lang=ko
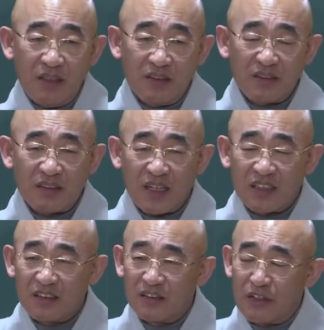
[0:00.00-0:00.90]
그래서
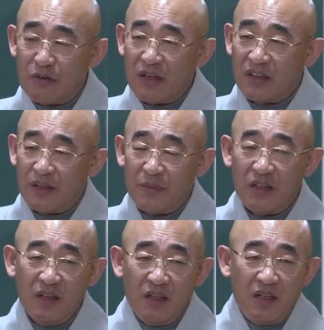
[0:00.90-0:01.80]
자기 뜻대로 안
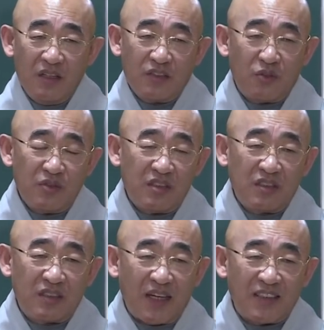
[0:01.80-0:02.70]
되면
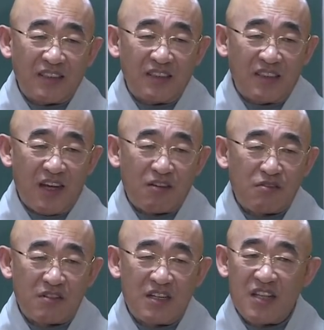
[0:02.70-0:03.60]
손익을 따지지
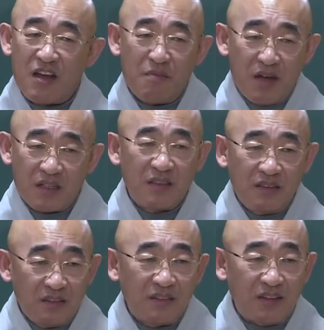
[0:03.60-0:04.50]
않고 그냥 막 응?